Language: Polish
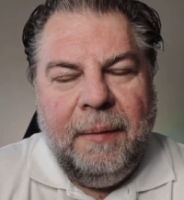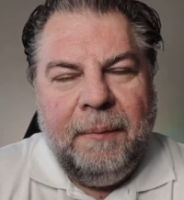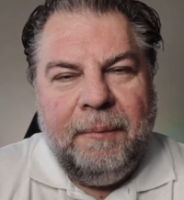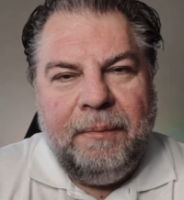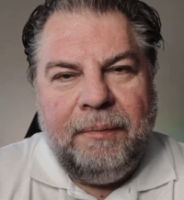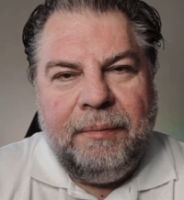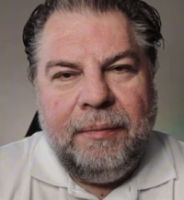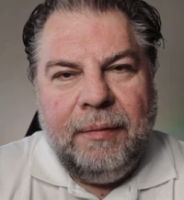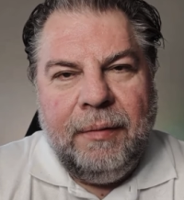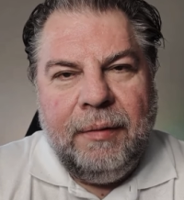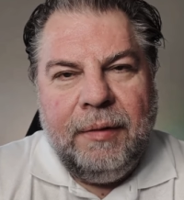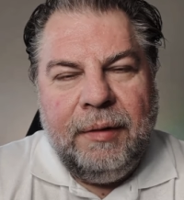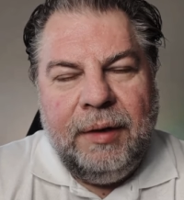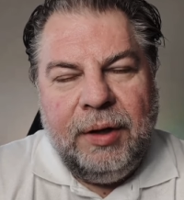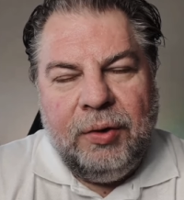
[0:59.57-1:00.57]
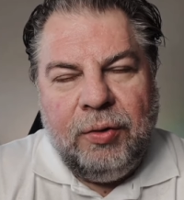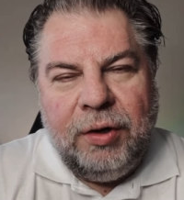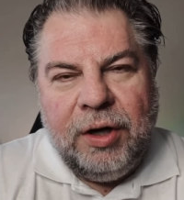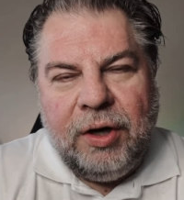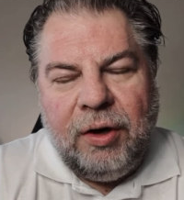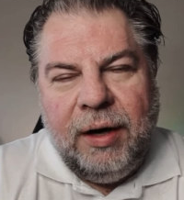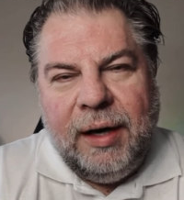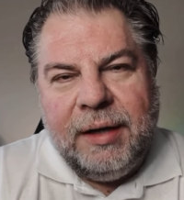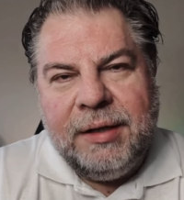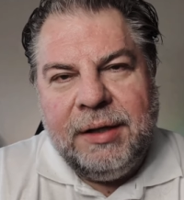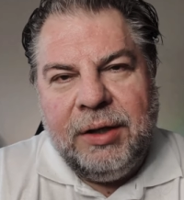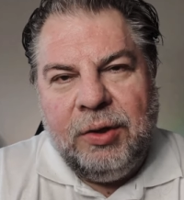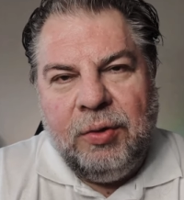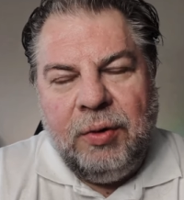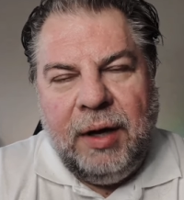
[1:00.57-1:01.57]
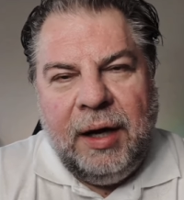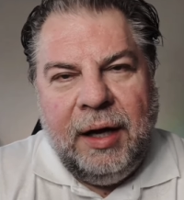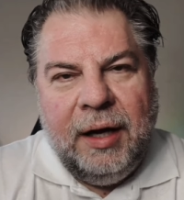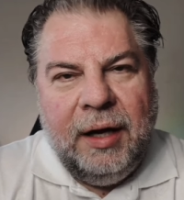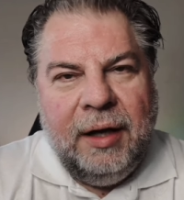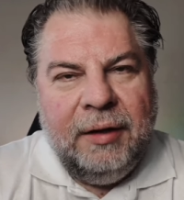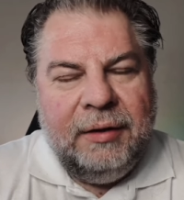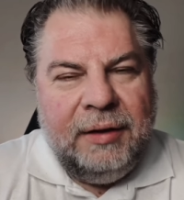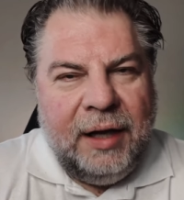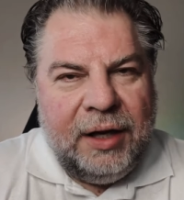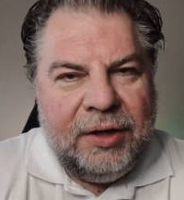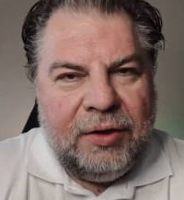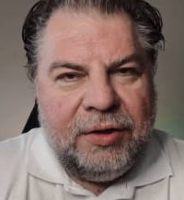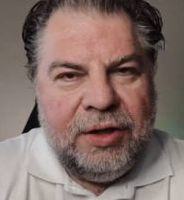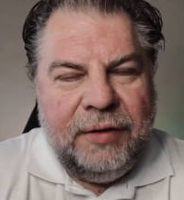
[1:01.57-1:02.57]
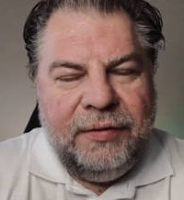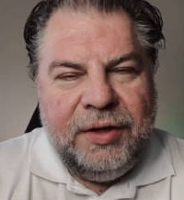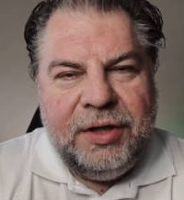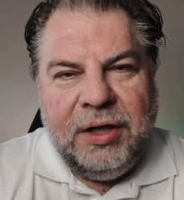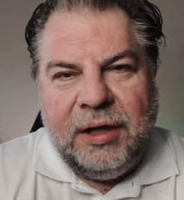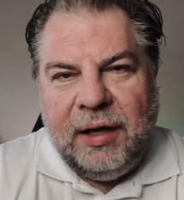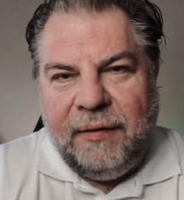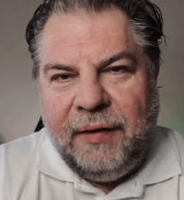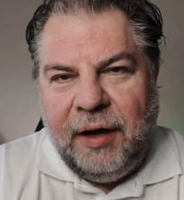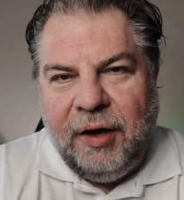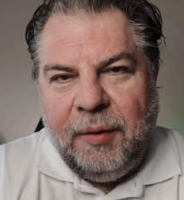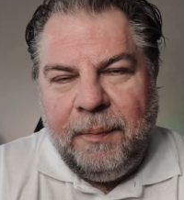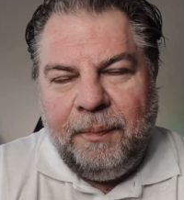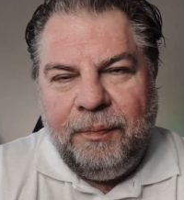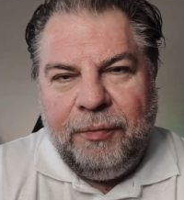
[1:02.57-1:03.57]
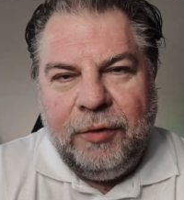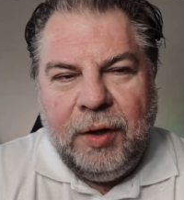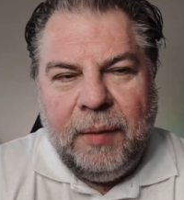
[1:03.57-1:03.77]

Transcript: mm, niektórych kolekcji, które też oczywiście trafiają do